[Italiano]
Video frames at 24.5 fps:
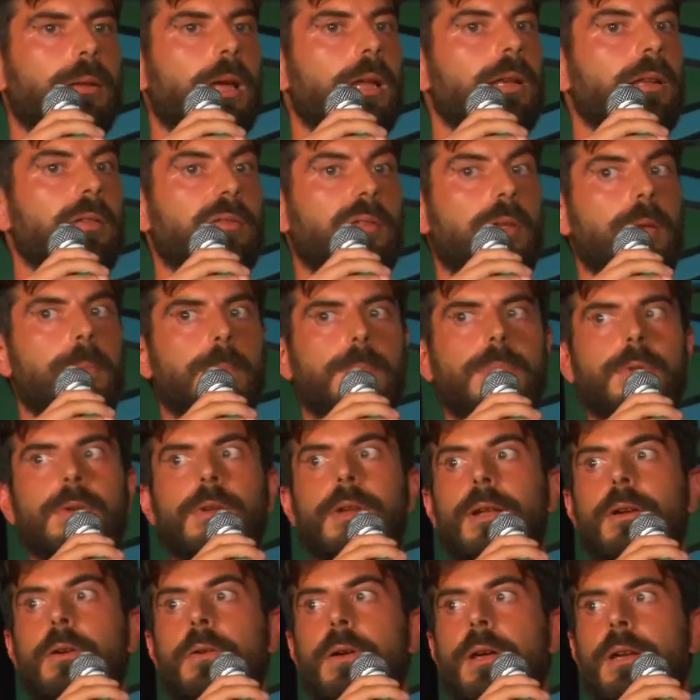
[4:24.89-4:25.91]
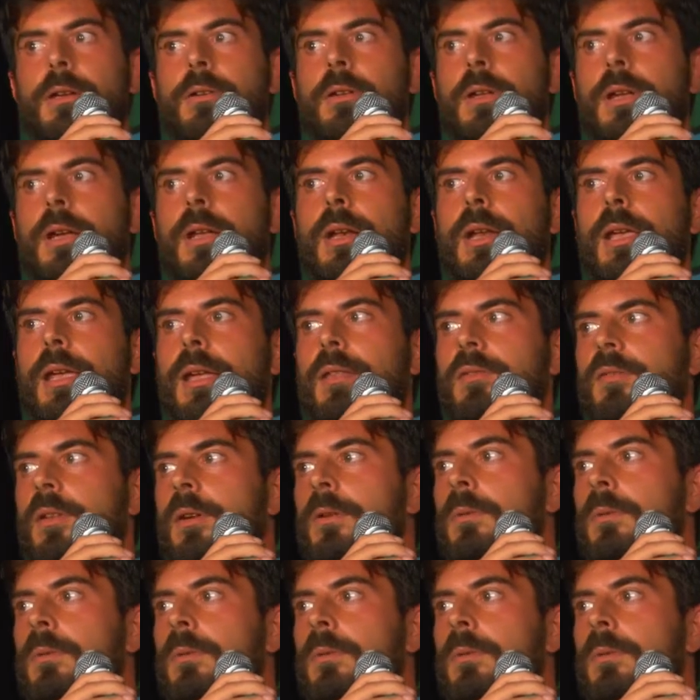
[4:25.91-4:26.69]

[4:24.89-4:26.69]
ad esempio del governo inglese